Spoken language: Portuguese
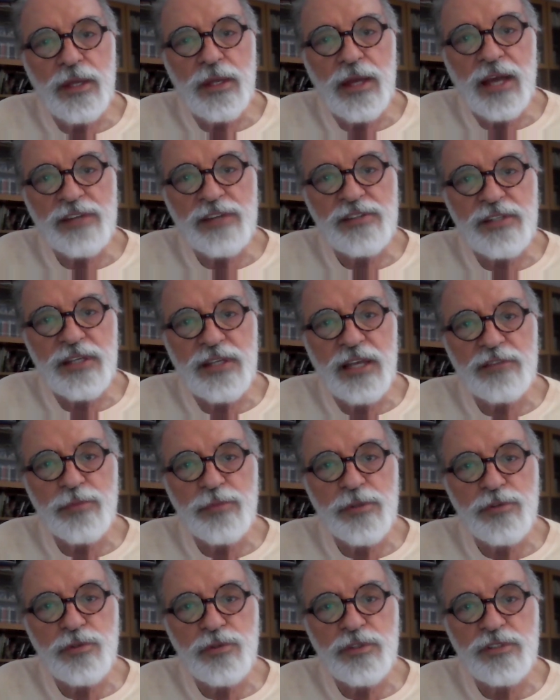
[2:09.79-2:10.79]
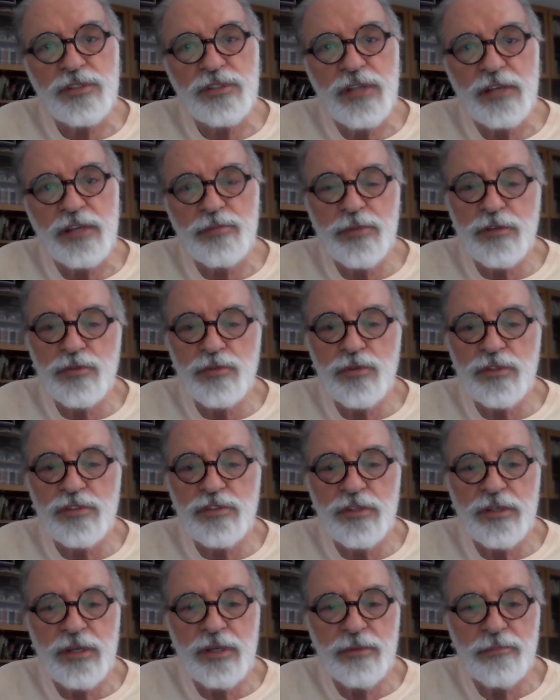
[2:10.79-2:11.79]
assim, as pessoas, as
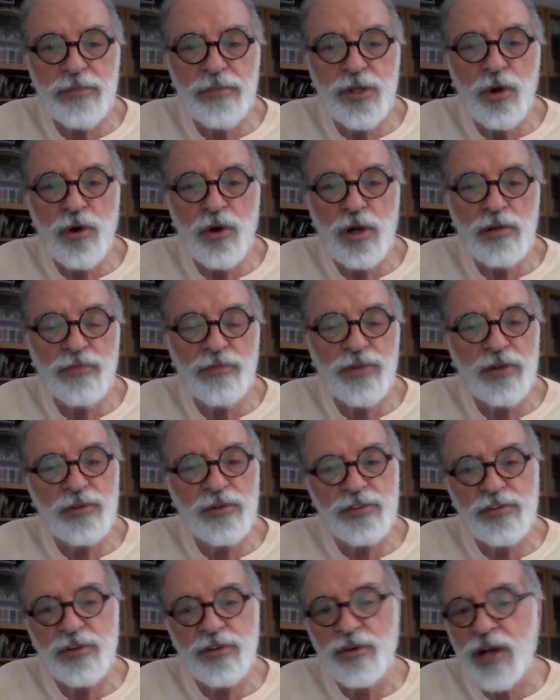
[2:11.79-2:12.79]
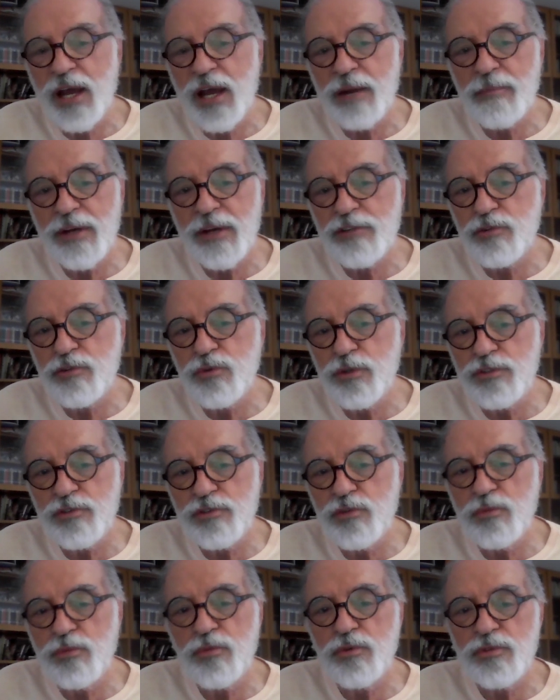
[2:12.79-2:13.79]
pessoas me olham e falam: "Você é o cara mais doce
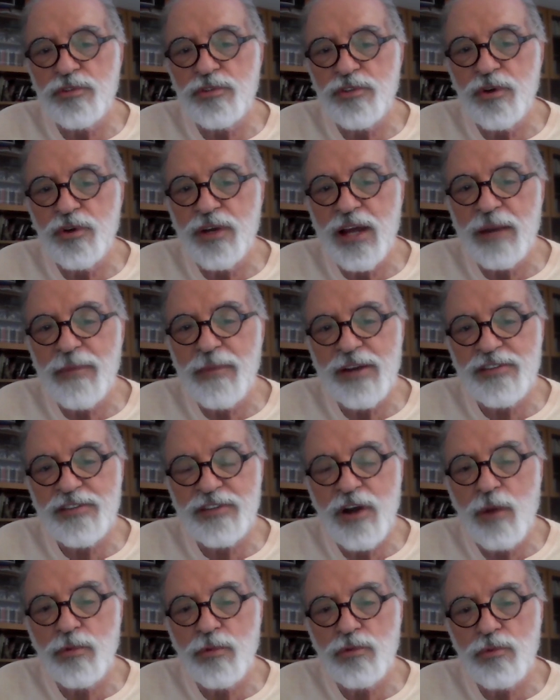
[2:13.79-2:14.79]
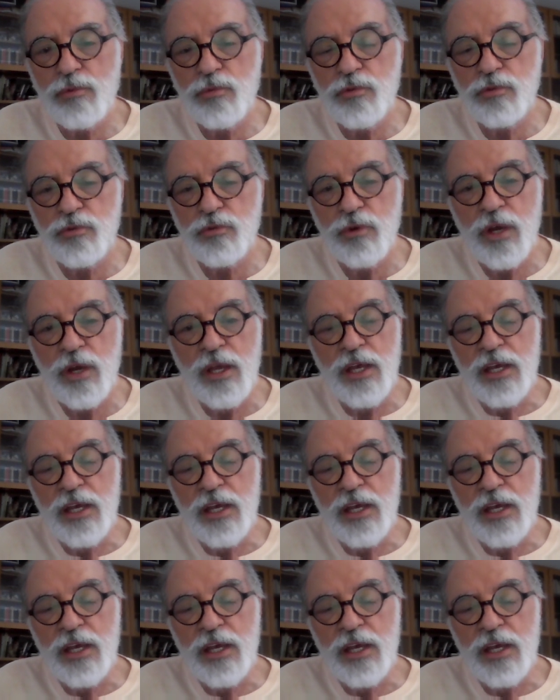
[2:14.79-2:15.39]
do mundo, você é o cara mais calmo do mundo".